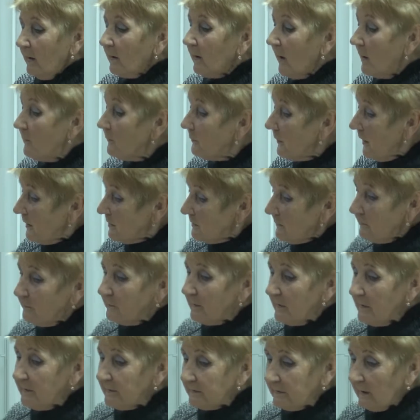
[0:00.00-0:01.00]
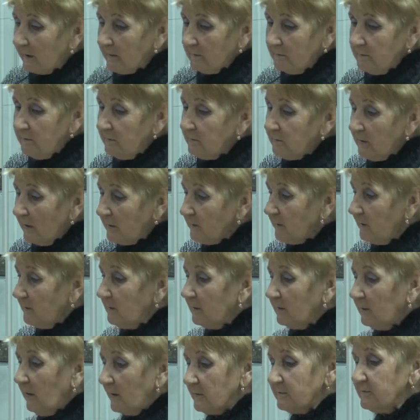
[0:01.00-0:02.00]
Комбайны были не
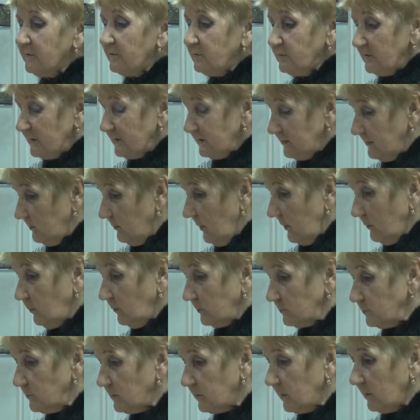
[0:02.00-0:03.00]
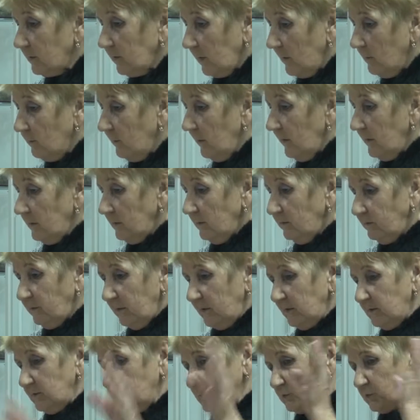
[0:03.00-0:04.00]
такие, как сейчас самоходочки комбайна.
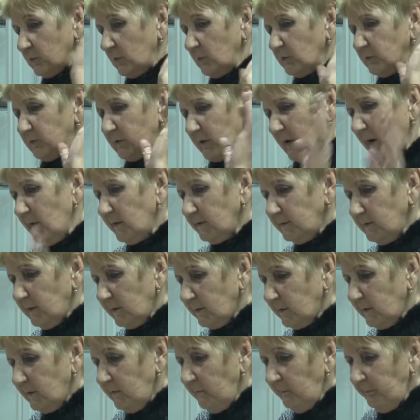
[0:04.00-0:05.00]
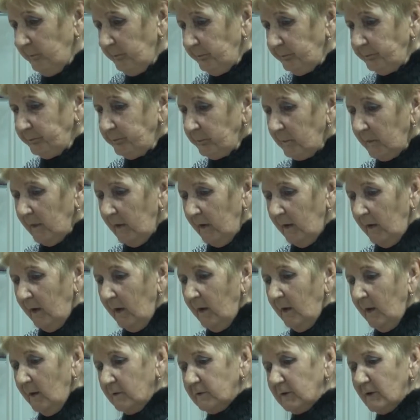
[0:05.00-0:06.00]
Впереди шел трактор,
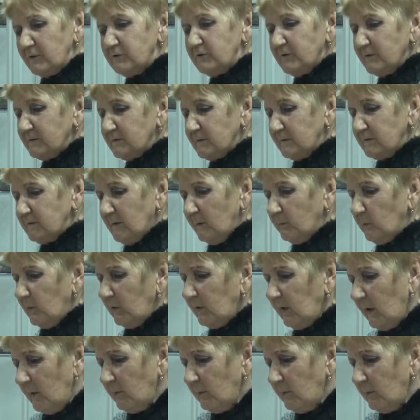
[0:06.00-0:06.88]
тащил за собой